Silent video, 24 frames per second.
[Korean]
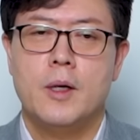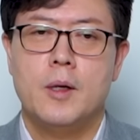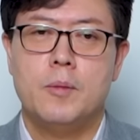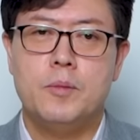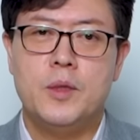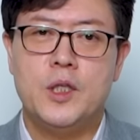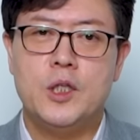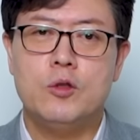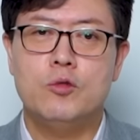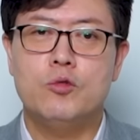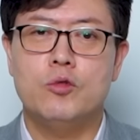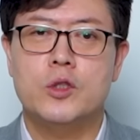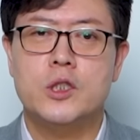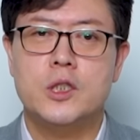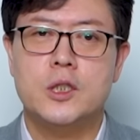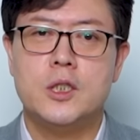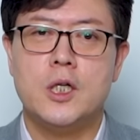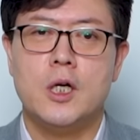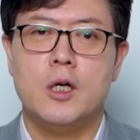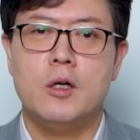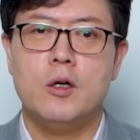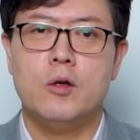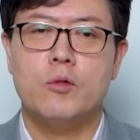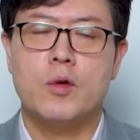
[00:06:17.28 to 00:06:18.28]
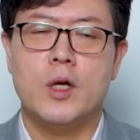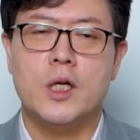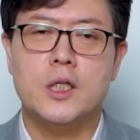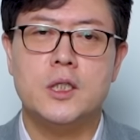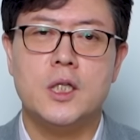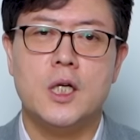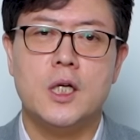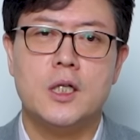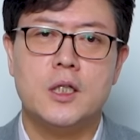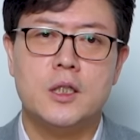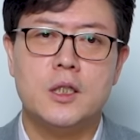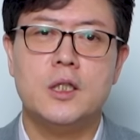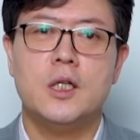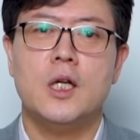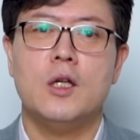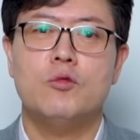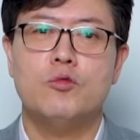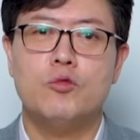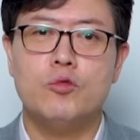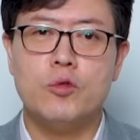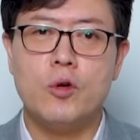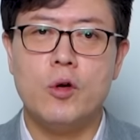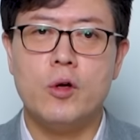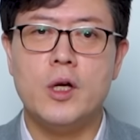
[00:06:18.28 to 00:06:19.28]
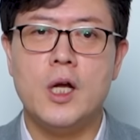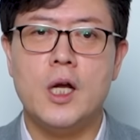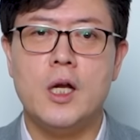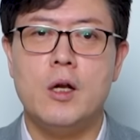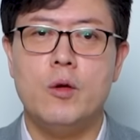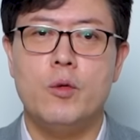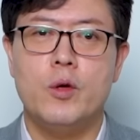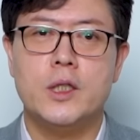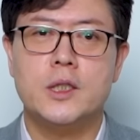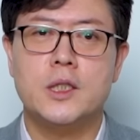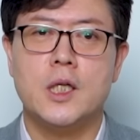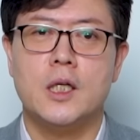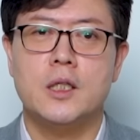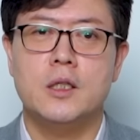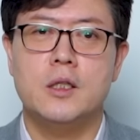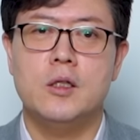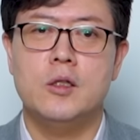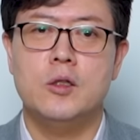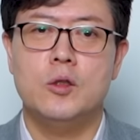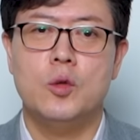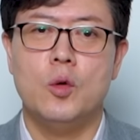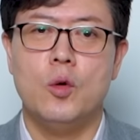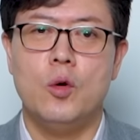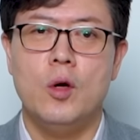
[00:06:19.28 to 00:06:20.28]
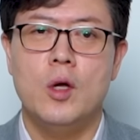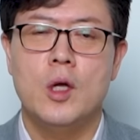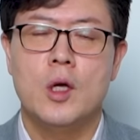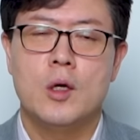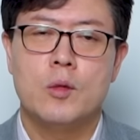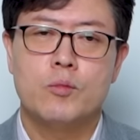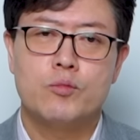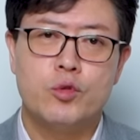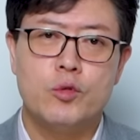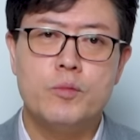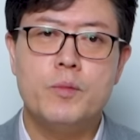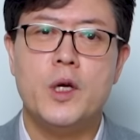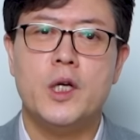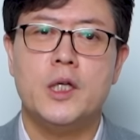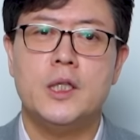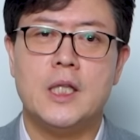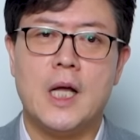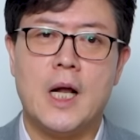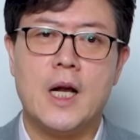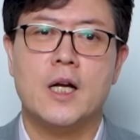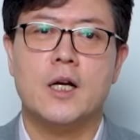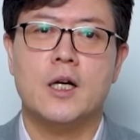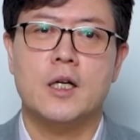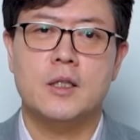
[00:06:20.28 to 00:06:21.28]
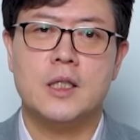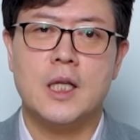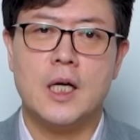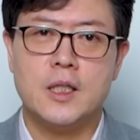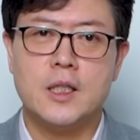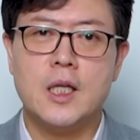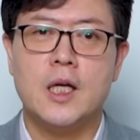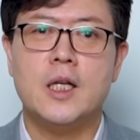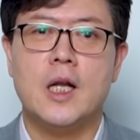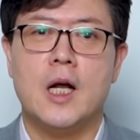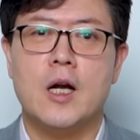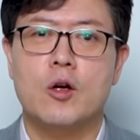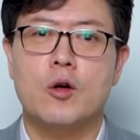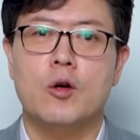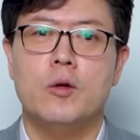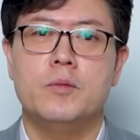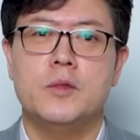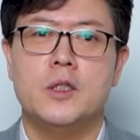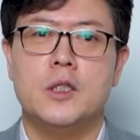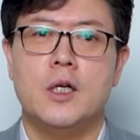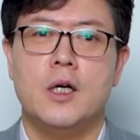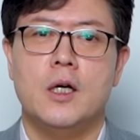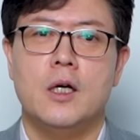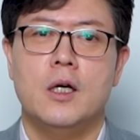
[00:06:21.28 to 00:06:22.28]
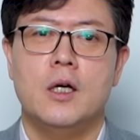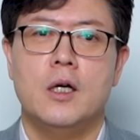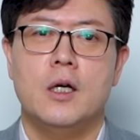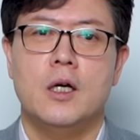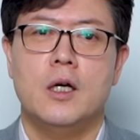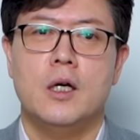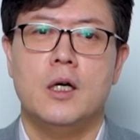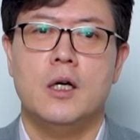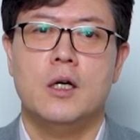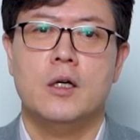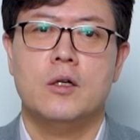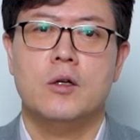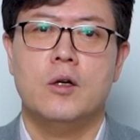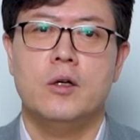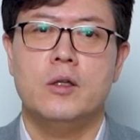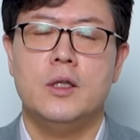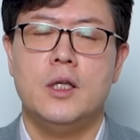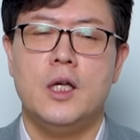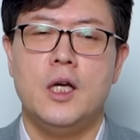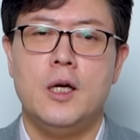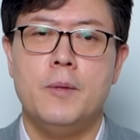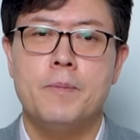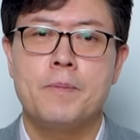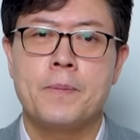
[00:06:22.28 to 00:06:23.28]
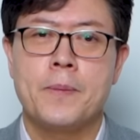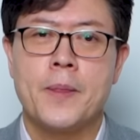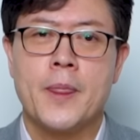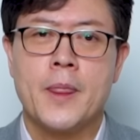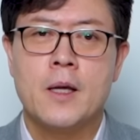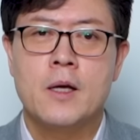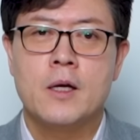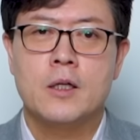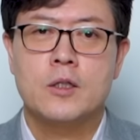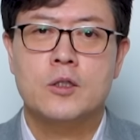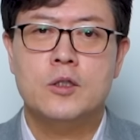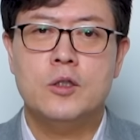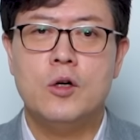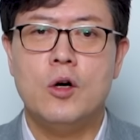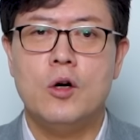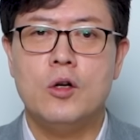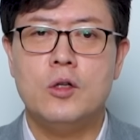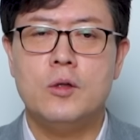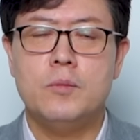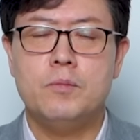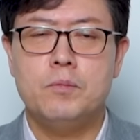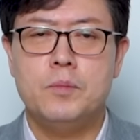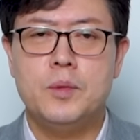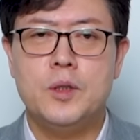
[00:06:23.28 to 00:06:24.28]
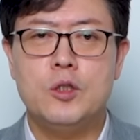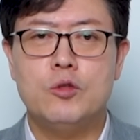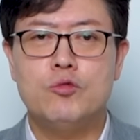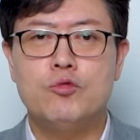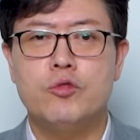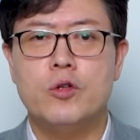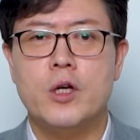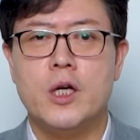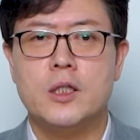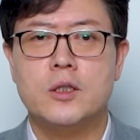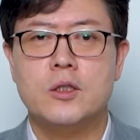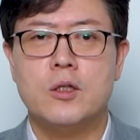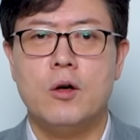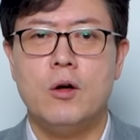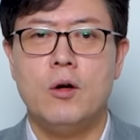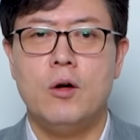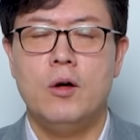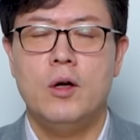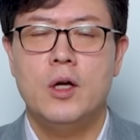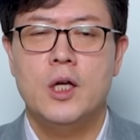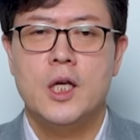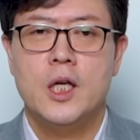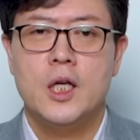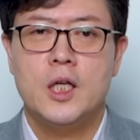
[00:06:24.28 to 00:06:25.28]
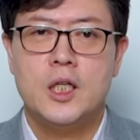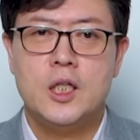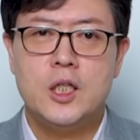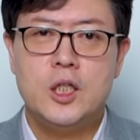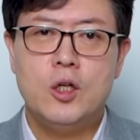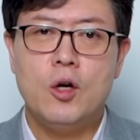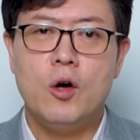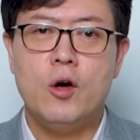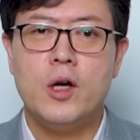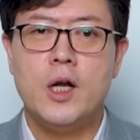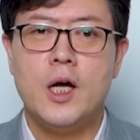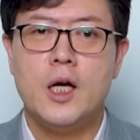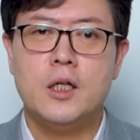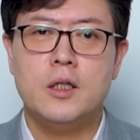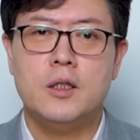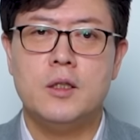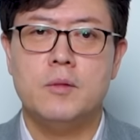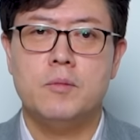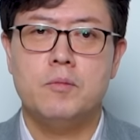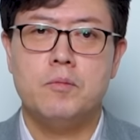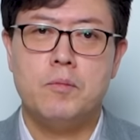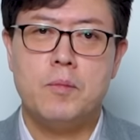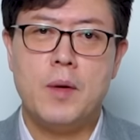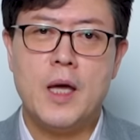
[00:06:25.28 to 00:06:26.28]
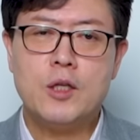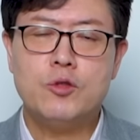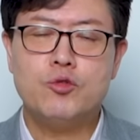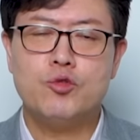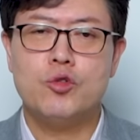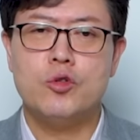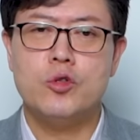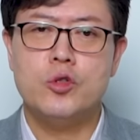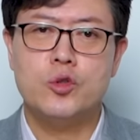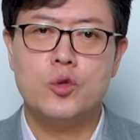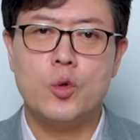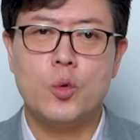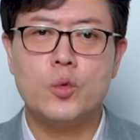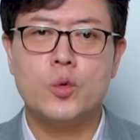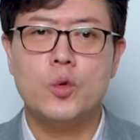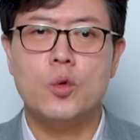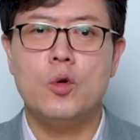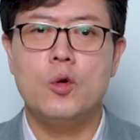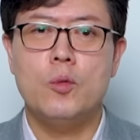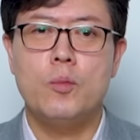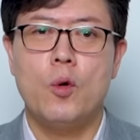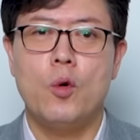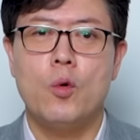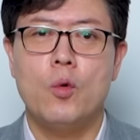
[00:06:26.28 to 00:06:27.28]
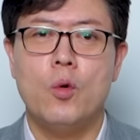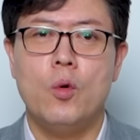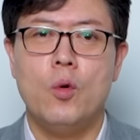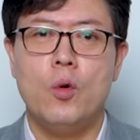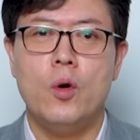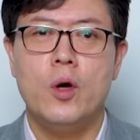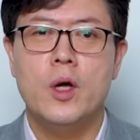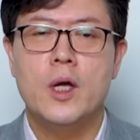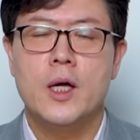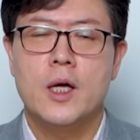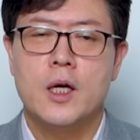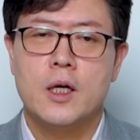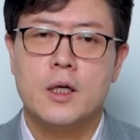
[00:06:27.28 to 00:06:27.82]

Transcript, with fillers: 미국 시장을 굉장히 크게 뚫어낼 회사들도 분명히 나타날 겁니다. 그런데 그거는 미국에서 일어나는 매출 속도를 보고